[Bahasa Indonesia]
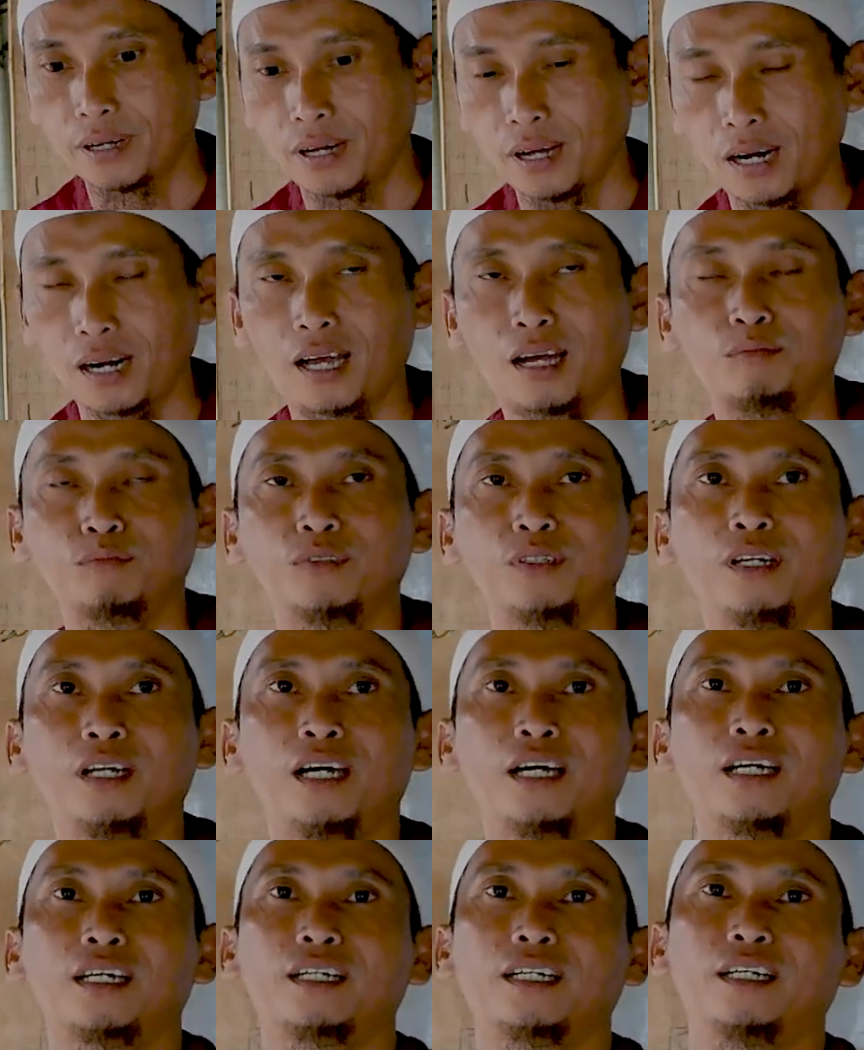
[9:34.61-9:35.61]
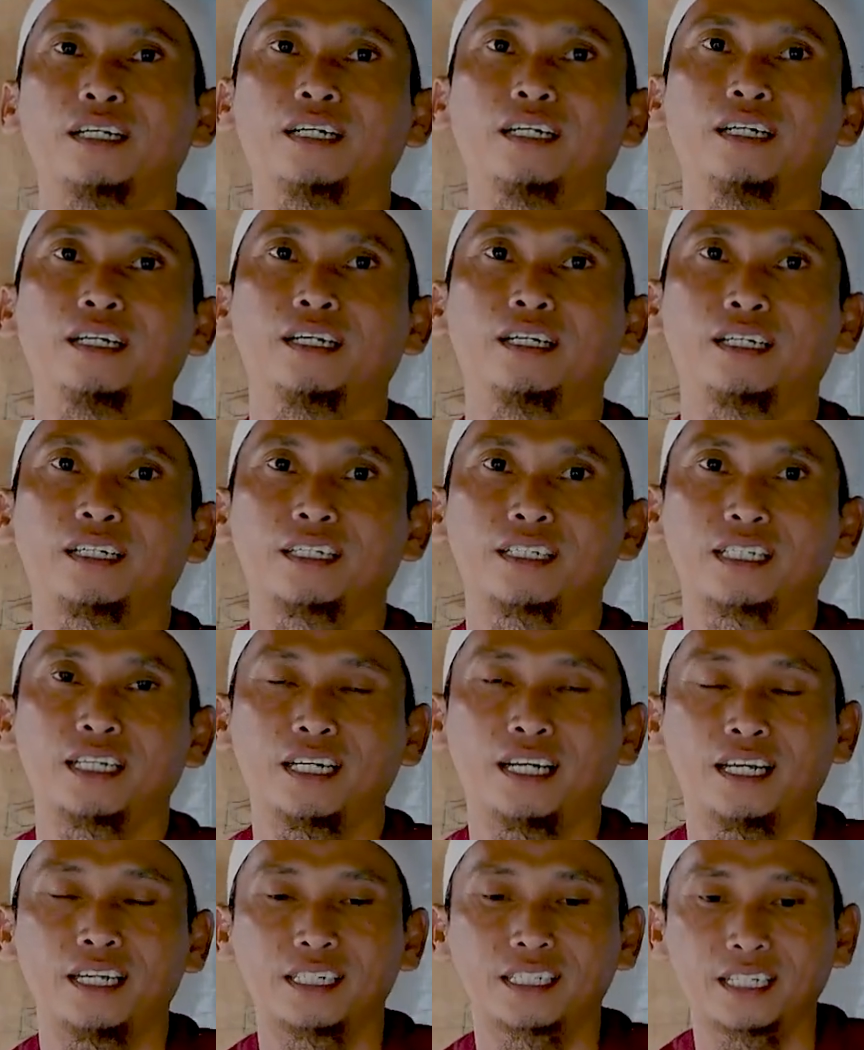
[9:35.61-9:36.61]
Alhamdulillah eh,
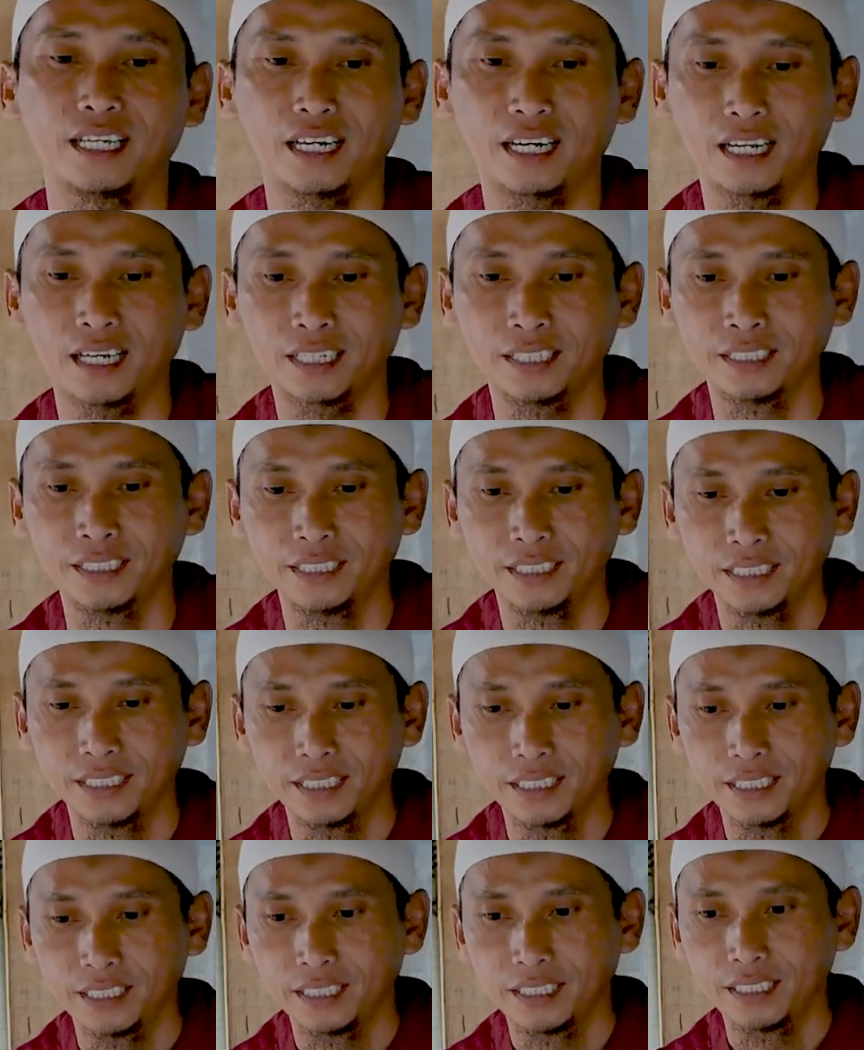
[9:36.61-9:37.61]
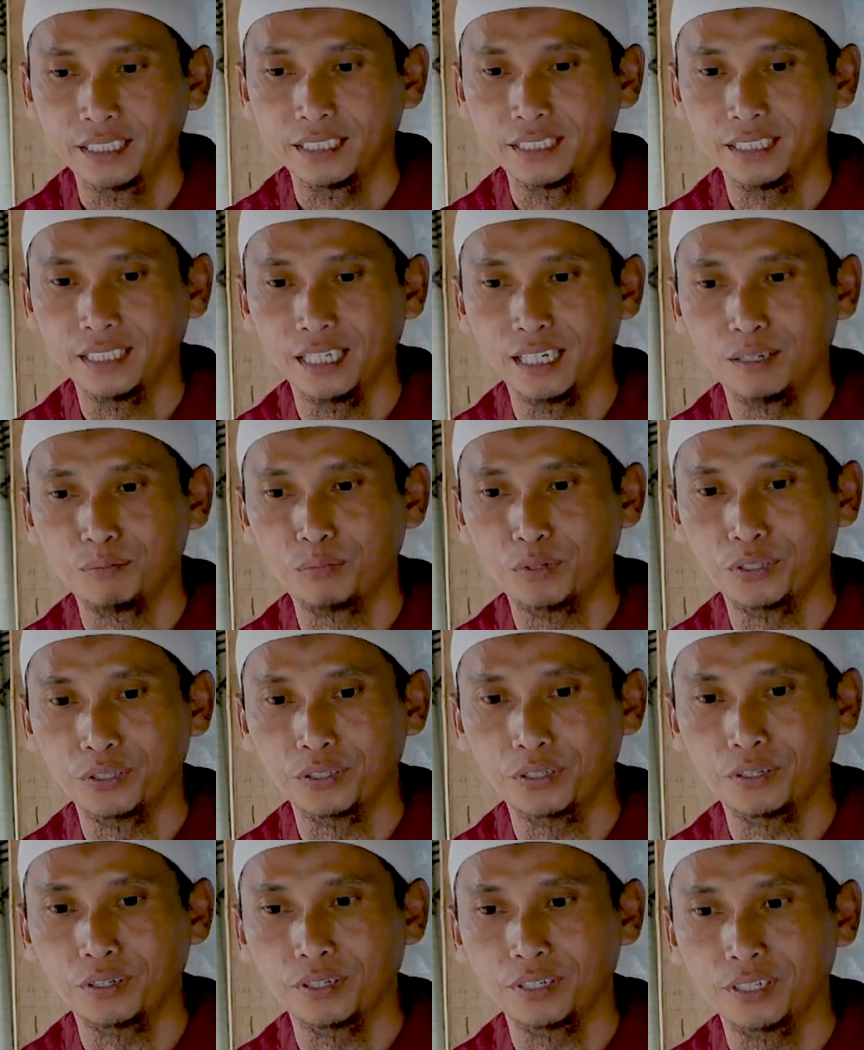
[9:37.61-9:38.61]
kesana sekarang ya
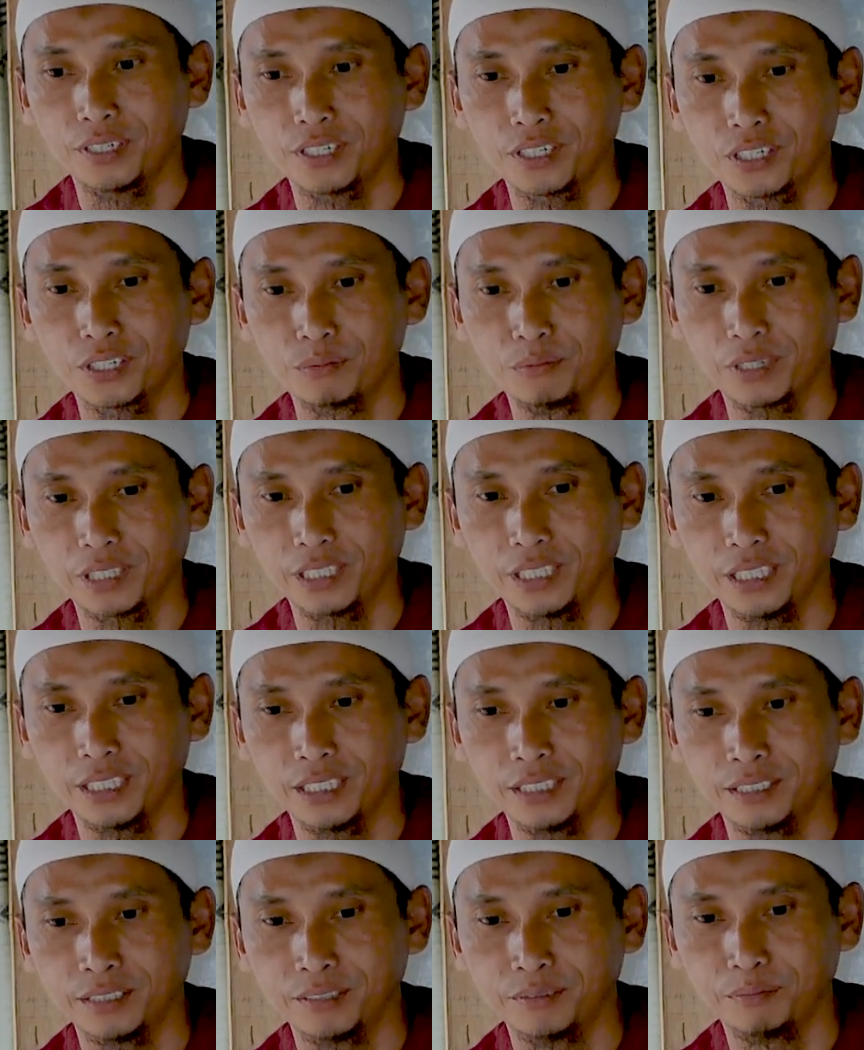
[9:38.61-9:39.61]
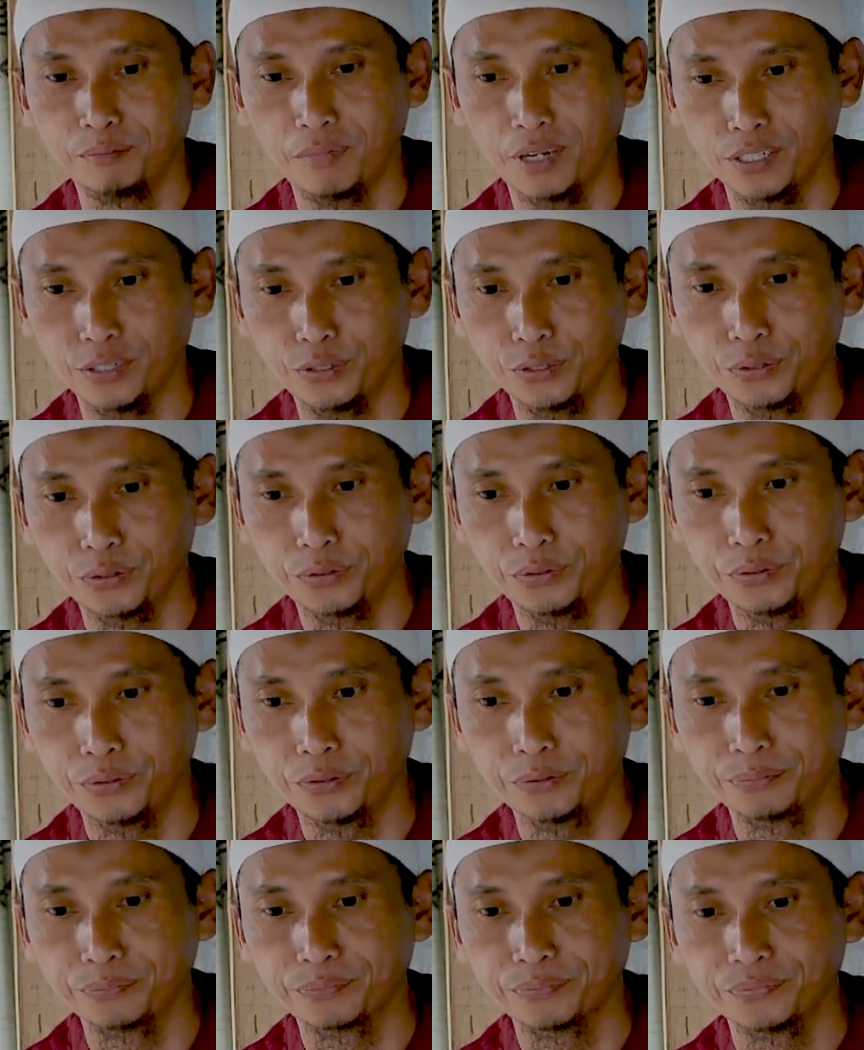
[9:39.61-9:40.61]
pondok semakin
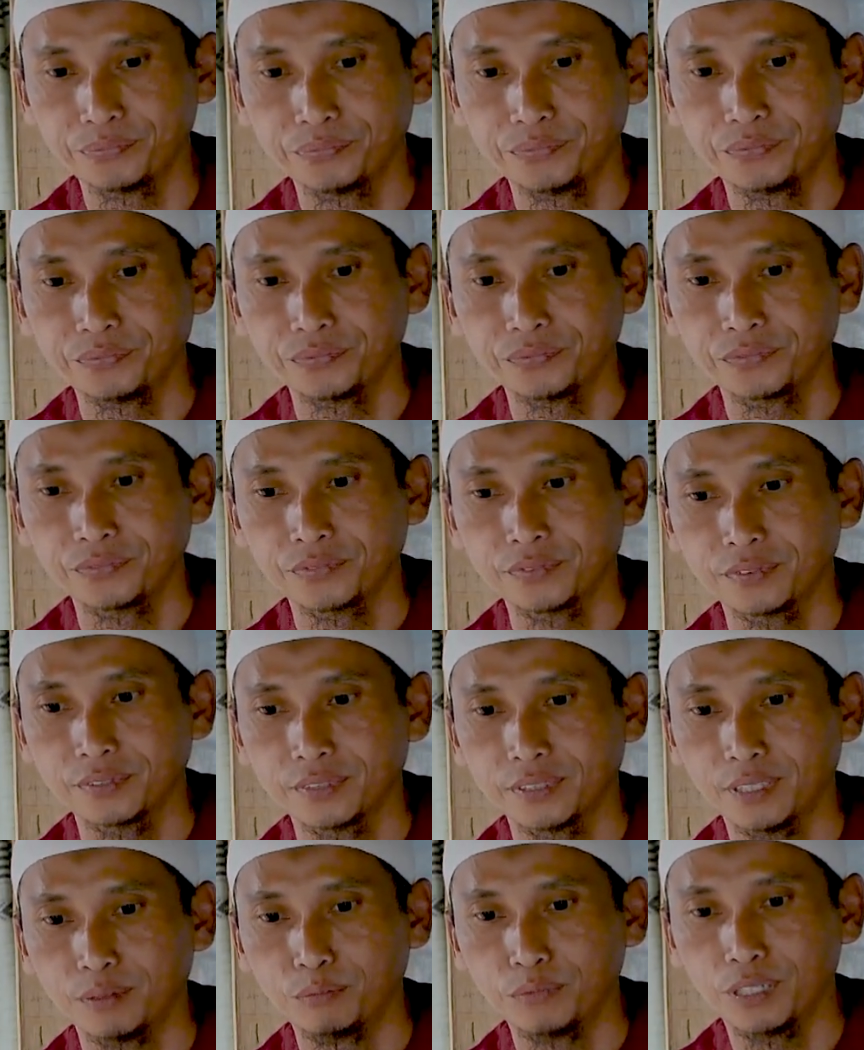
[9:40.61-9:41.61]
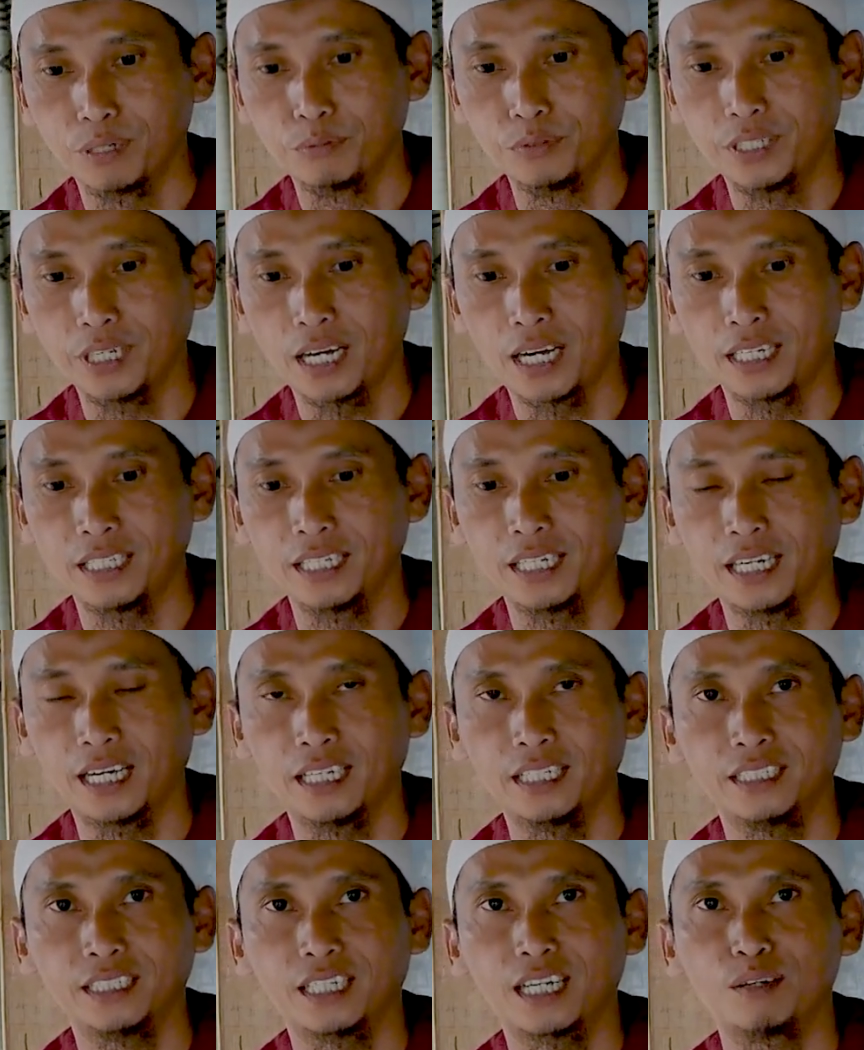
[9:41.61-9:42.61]
maju dan mudah-mudahan
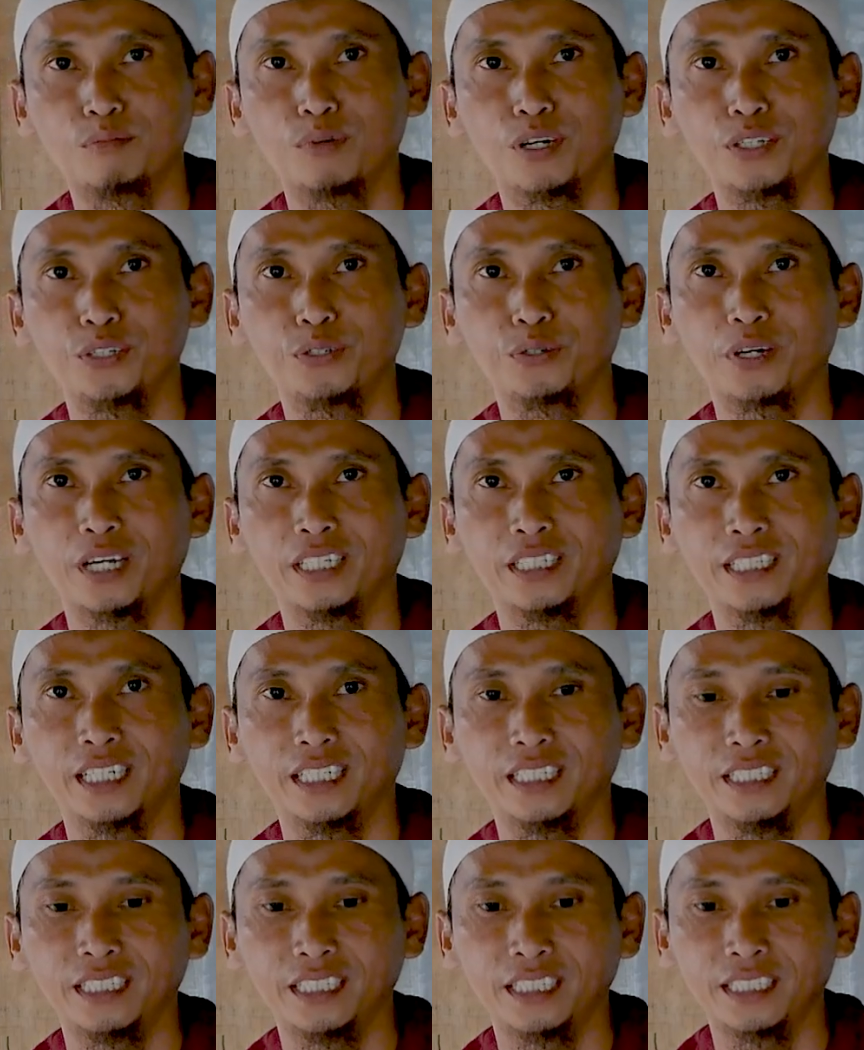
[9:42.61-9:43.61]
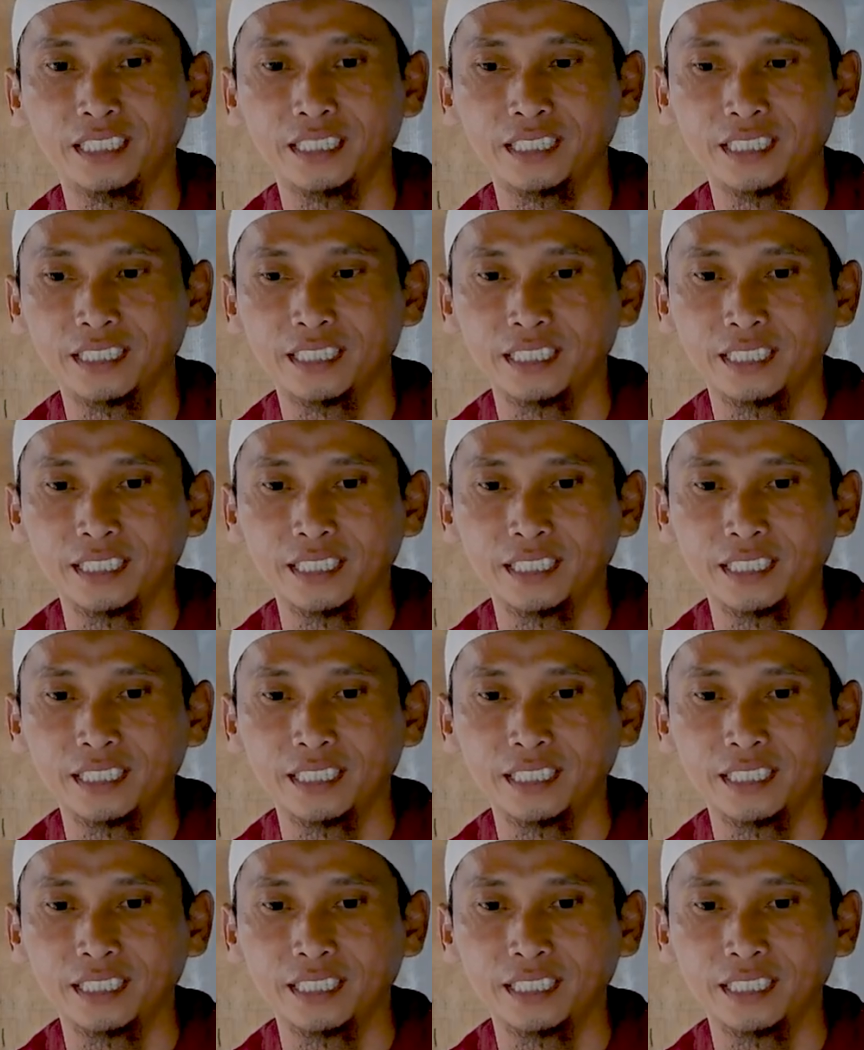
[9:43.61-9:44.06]
dengan kemajuannya ini